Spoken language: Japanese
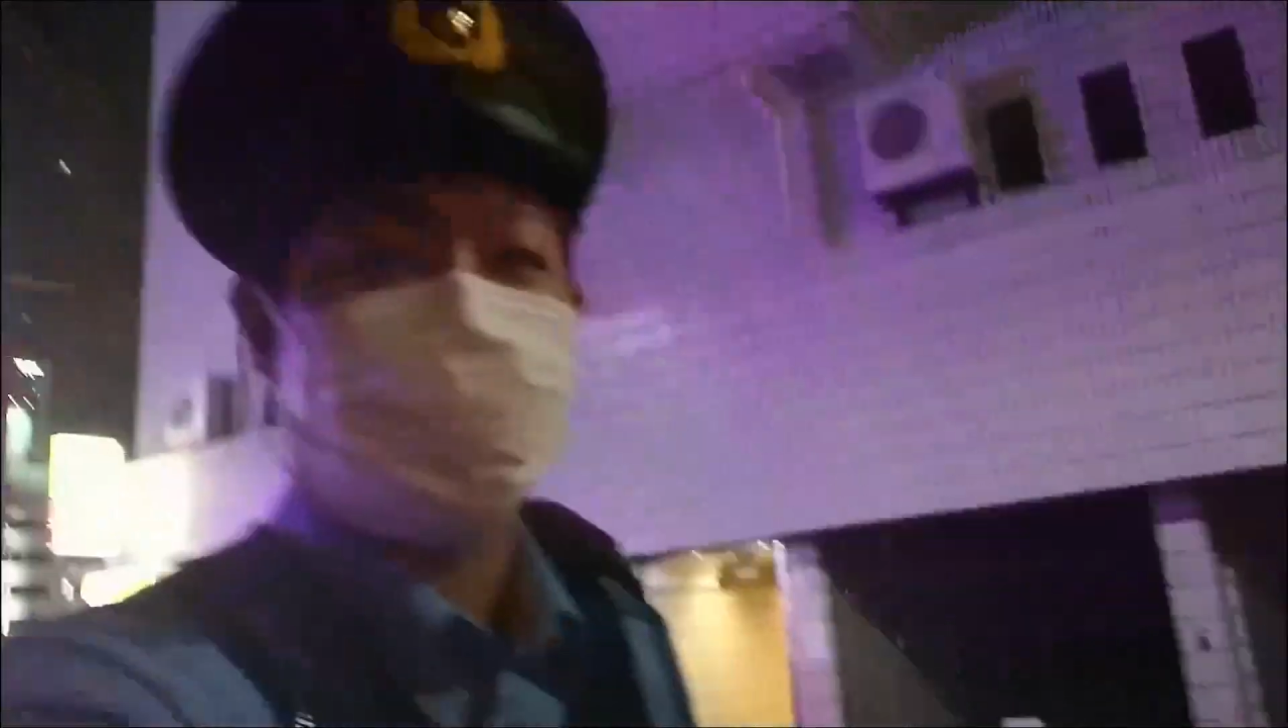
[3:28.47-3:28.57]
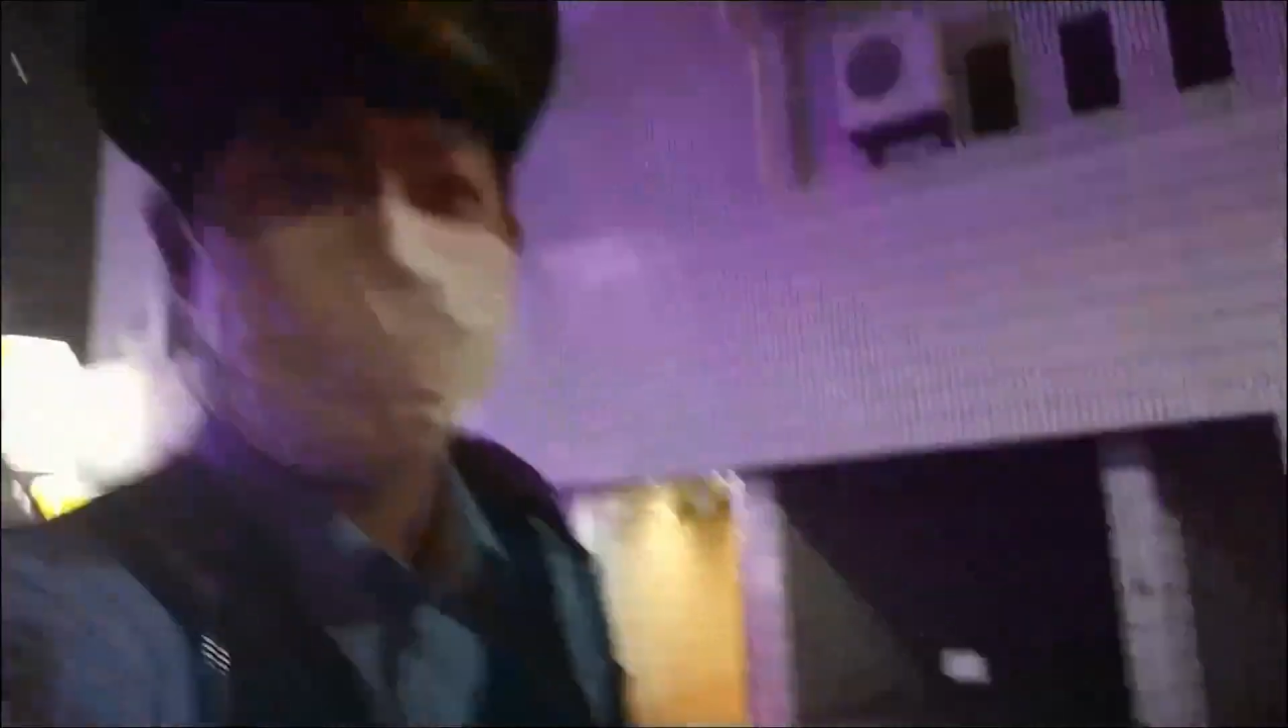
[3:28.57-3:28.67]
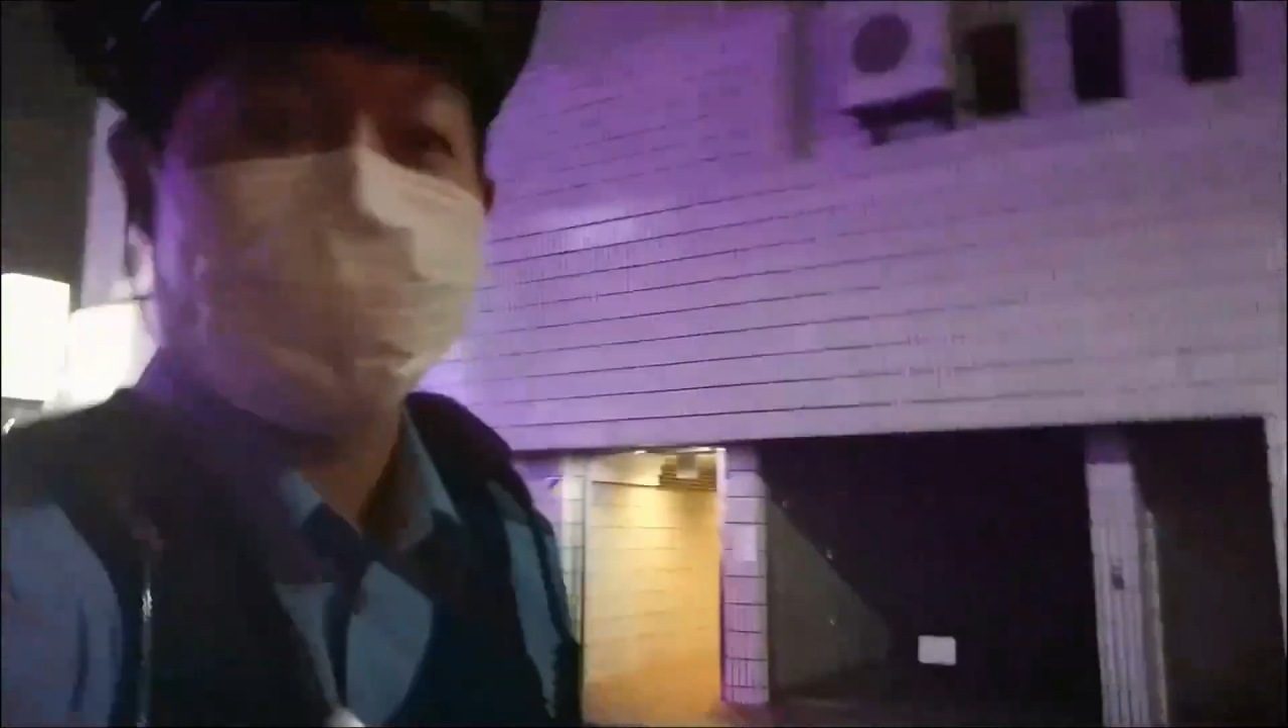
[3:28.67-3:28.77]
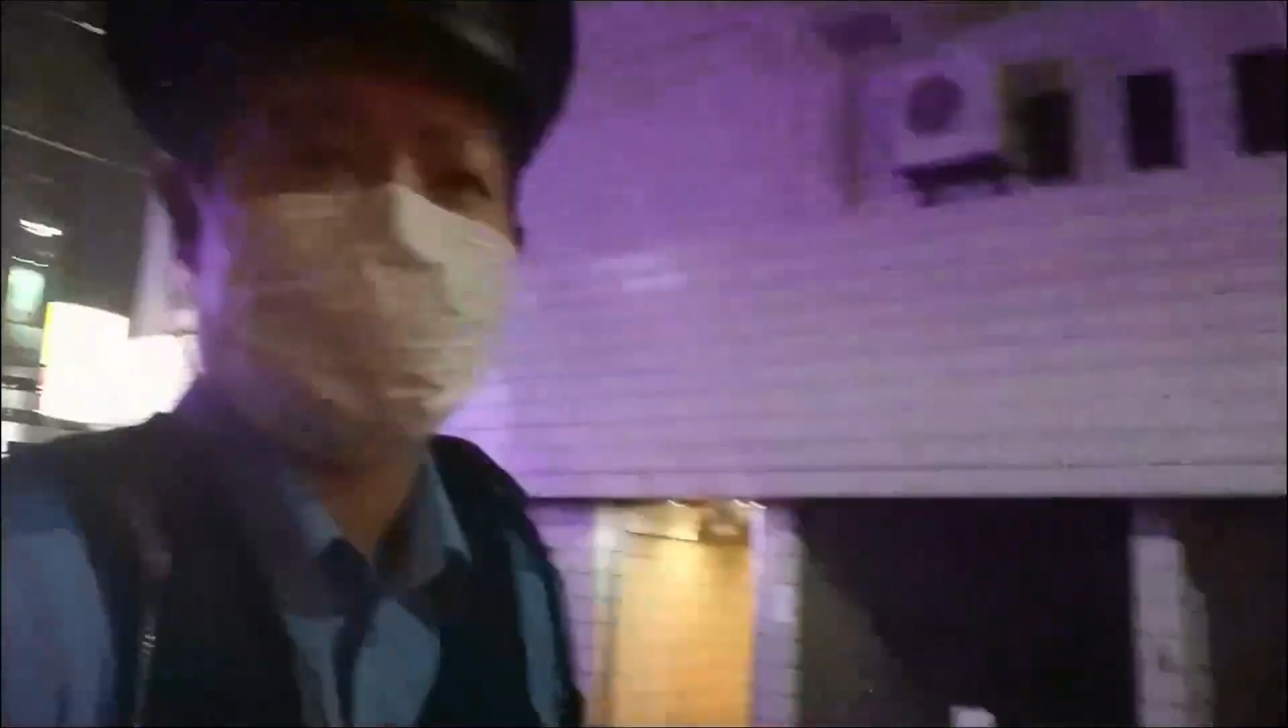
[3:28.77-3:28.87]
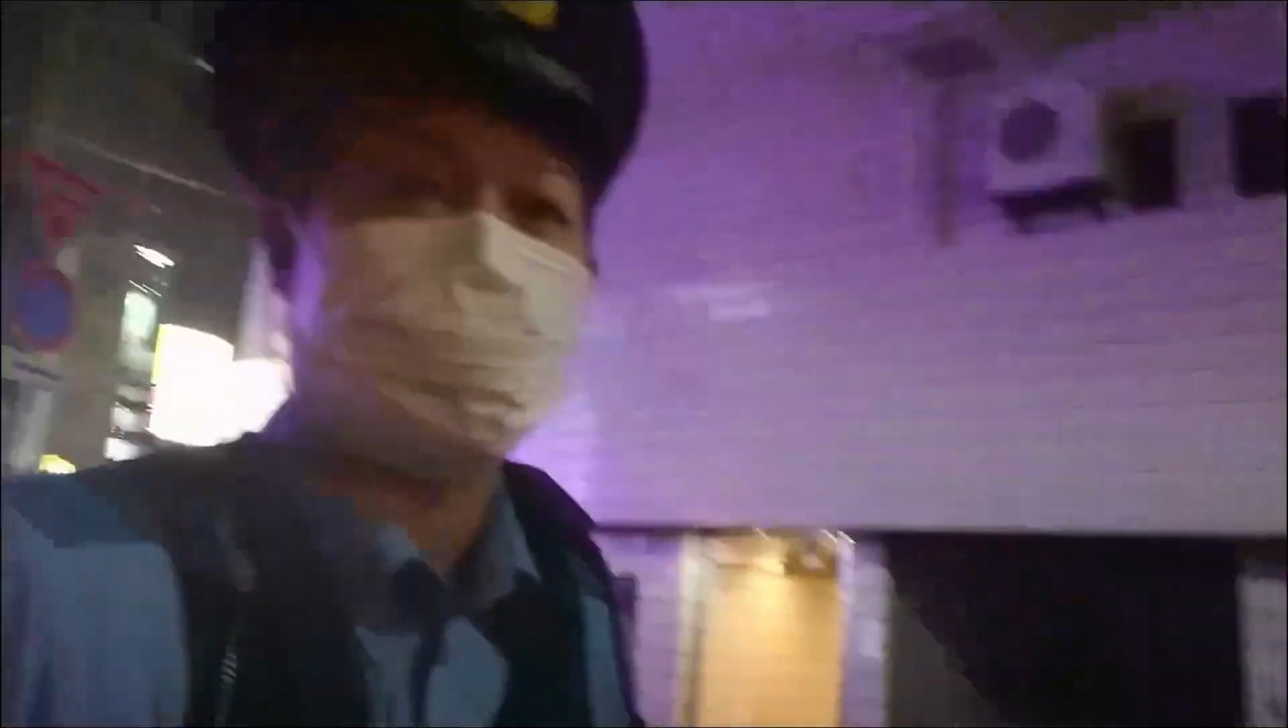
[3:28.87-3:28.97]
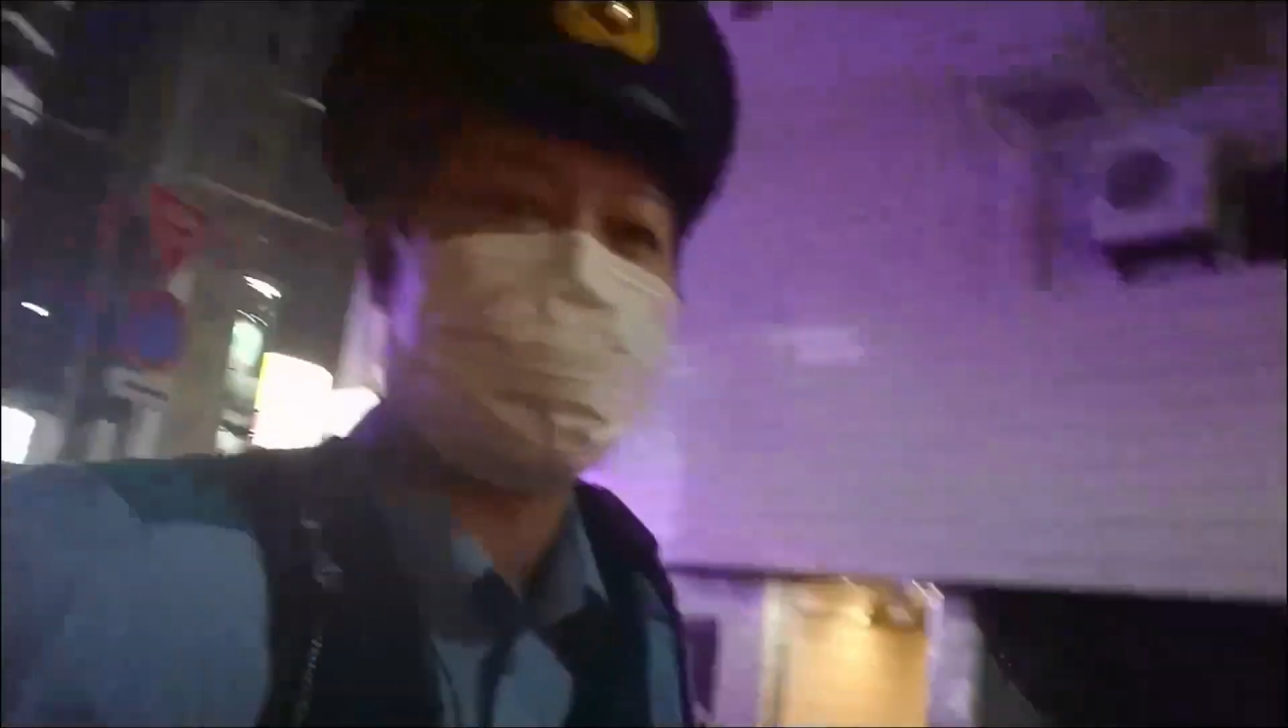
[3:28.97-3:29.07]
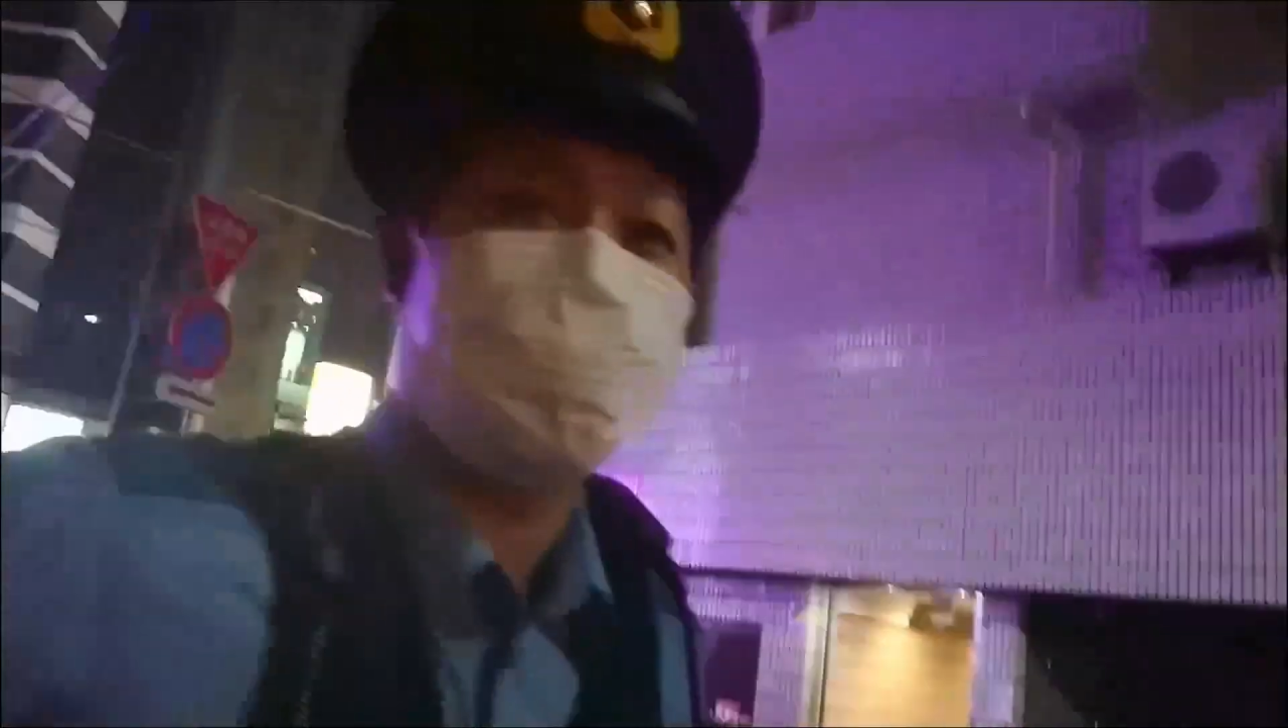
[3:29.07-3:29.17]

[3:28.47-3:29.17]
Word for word: らそうですよ